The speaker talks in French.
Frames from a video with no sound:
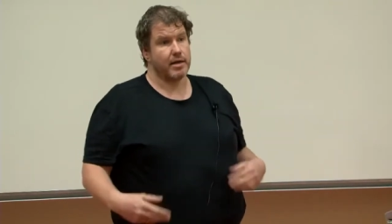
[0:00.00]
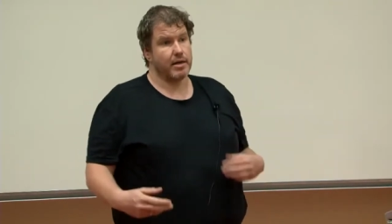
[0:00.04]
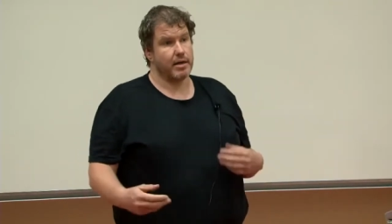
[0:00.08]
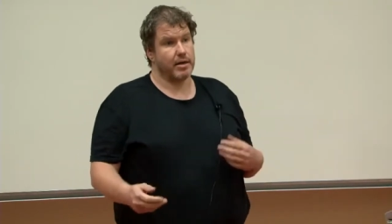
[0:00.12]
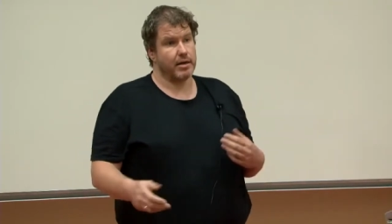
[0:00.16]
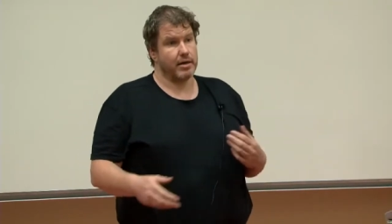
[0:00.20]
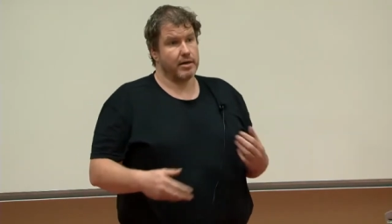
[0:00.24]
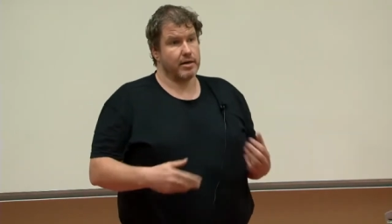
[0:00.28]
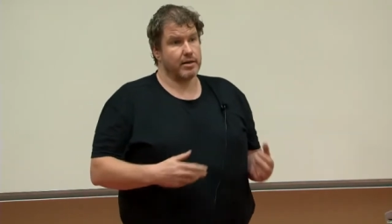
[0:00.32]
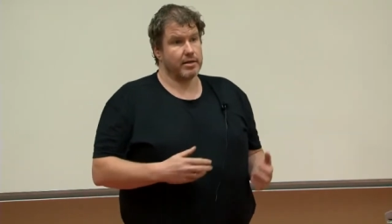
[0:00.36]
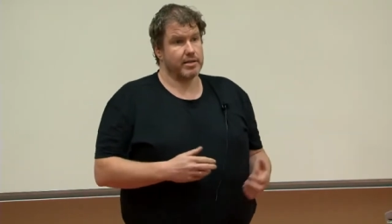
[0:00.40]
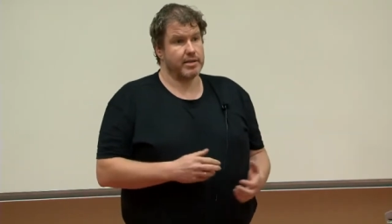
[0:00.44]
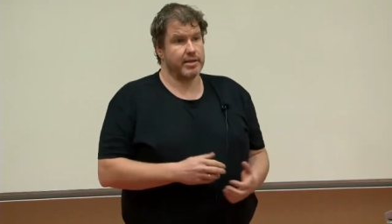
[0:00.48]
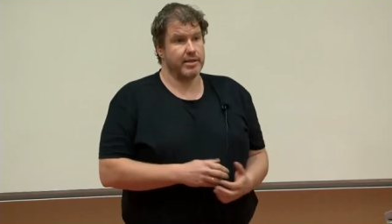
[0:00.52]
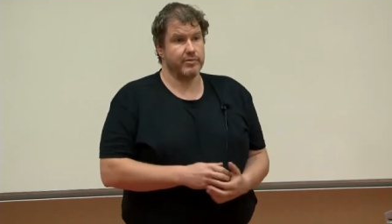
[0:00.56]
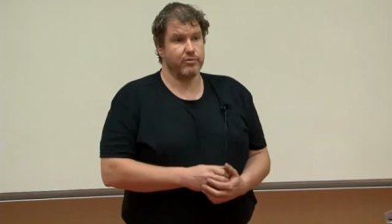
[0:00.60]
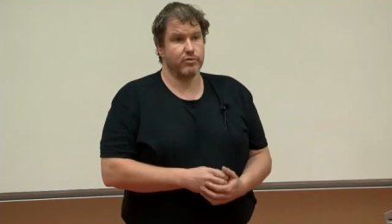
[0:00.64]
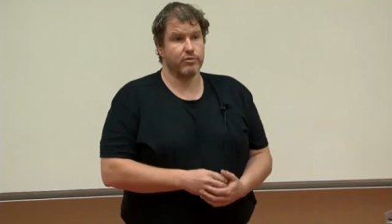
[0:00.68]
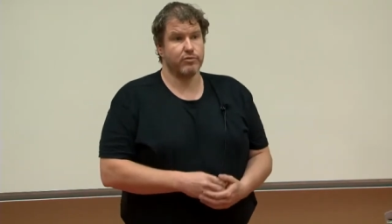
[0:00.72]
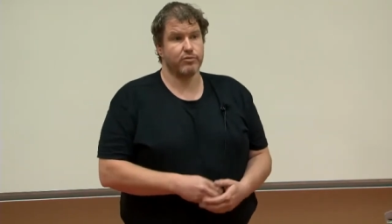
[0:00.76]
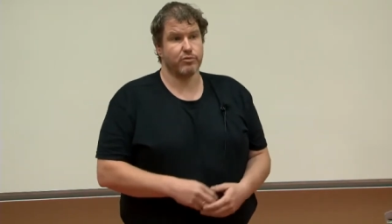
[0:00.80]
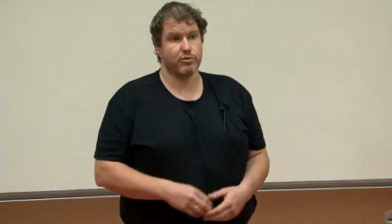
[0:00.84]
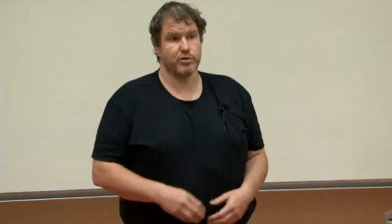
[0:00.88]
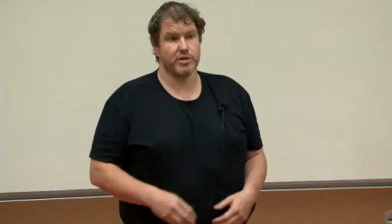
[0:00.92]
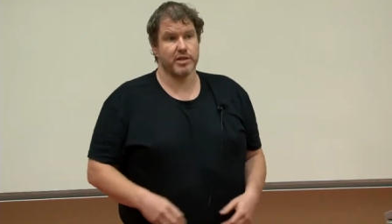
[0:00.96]
euh, qui
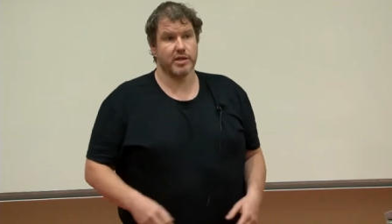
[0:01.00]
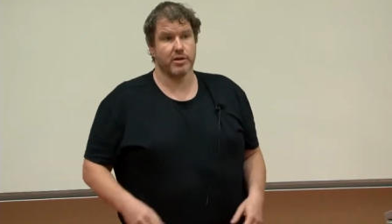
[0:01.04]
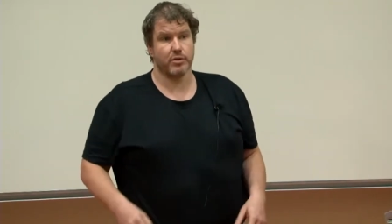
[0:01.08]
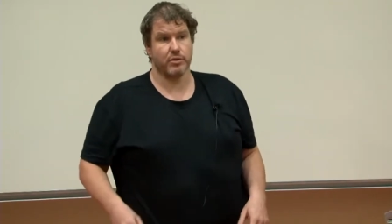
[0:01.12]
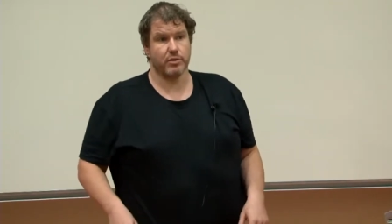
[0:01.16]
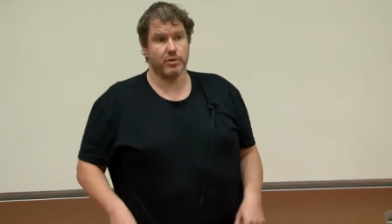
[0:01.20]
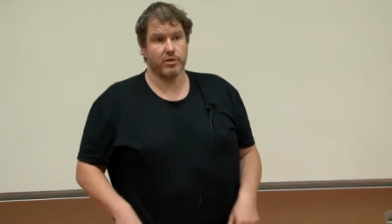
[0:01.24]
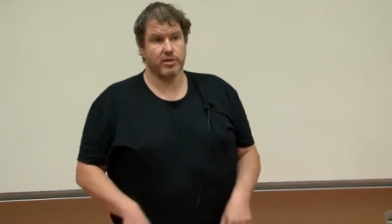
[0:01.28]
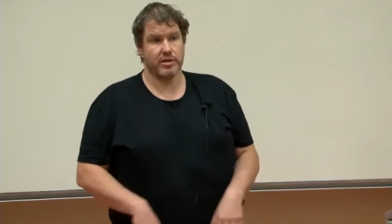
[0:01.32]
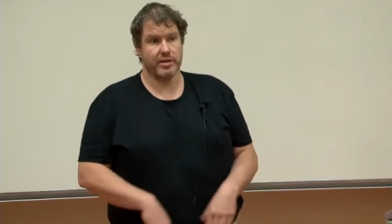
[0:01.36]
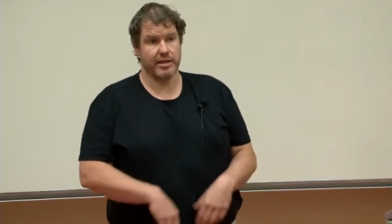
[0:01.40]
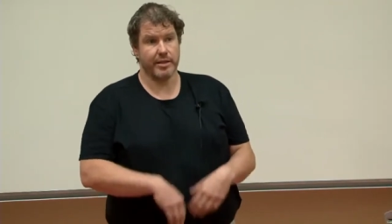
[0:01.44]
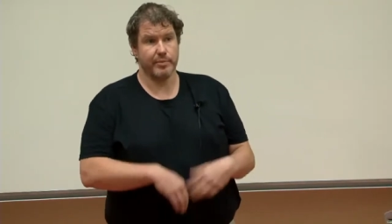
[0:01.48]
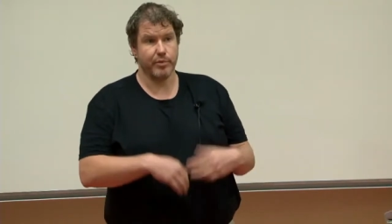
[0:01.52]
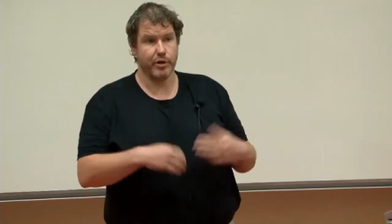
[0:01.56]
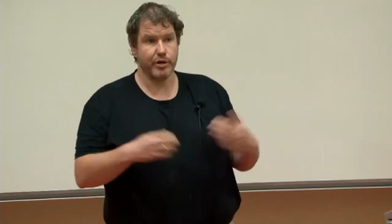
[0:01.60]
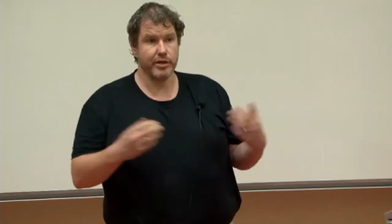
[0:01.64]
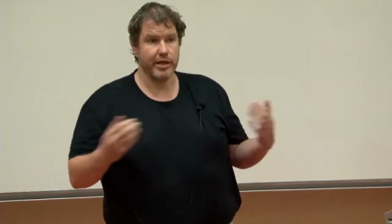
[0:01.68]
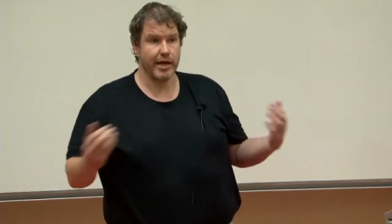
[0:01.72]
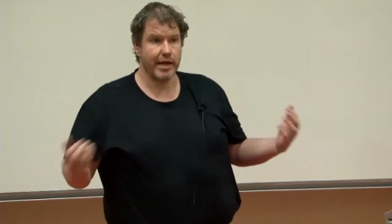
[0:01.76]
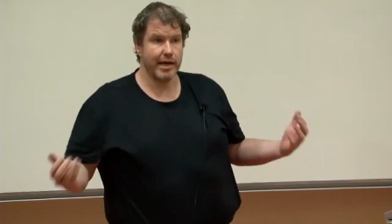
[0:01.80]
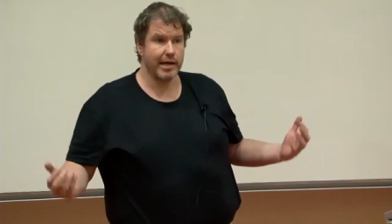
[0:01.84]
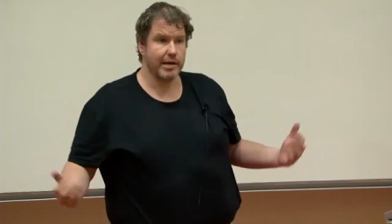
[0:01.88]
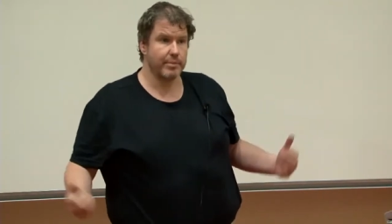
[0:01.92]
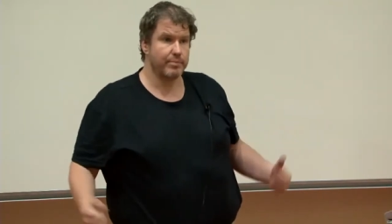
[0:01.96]
vous fourniront des
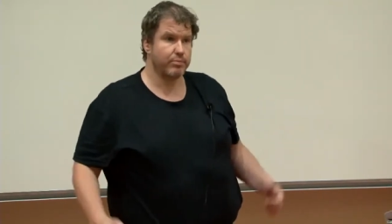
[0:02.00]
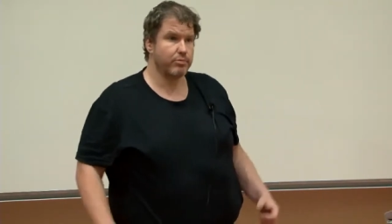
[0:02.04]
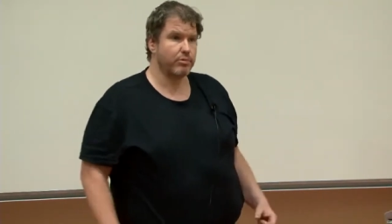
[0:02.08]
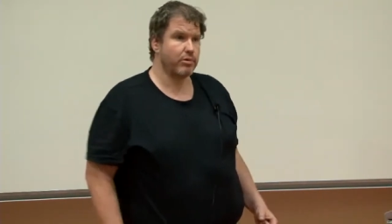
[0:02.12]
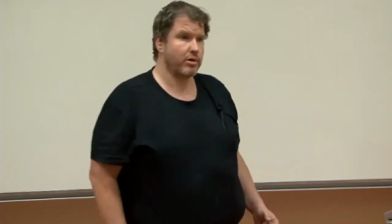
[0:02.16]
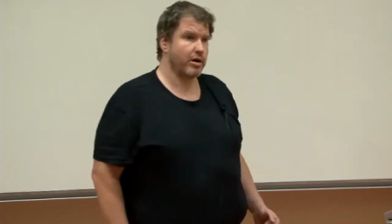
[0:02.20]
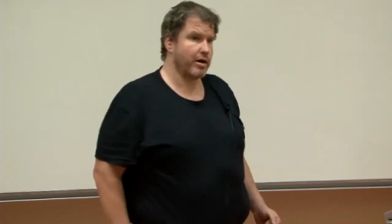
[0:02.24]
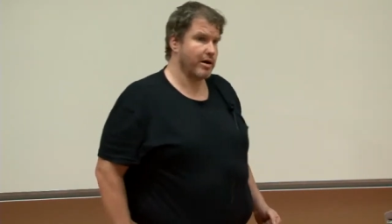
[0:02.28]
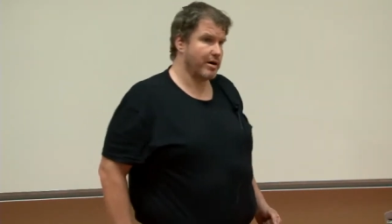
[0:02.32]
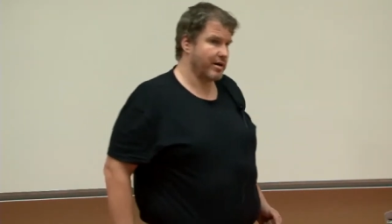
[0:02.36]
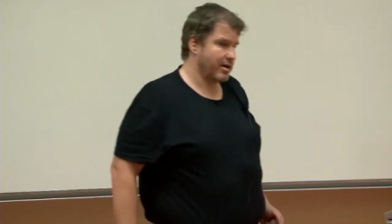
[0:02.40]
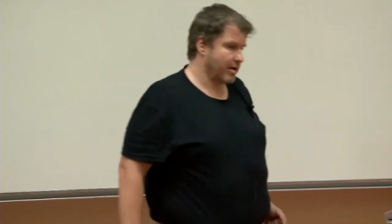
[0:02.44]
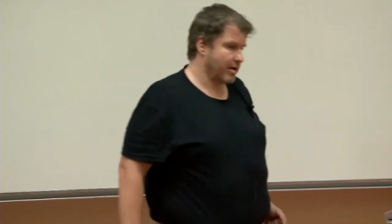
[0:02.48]
modèles pour, euh,